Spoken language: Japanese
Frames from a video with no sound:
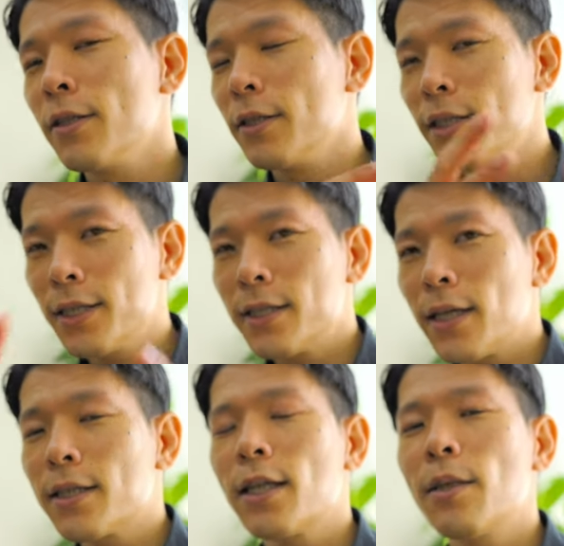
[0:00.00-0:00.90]
実
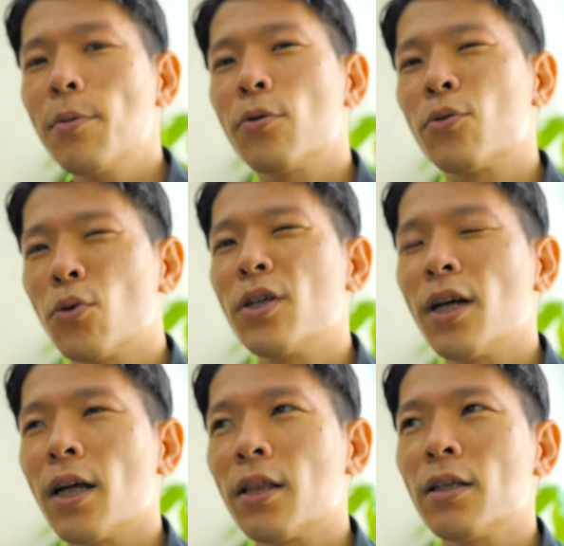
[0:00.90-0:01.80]
際使ってみるとそうじゃ
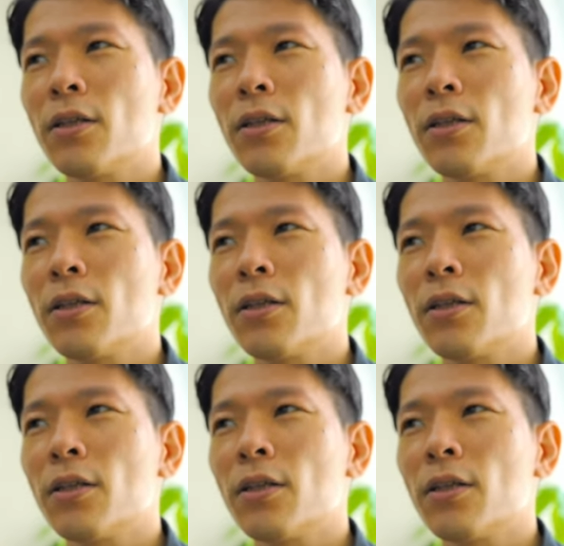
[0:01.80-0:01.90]
なかった。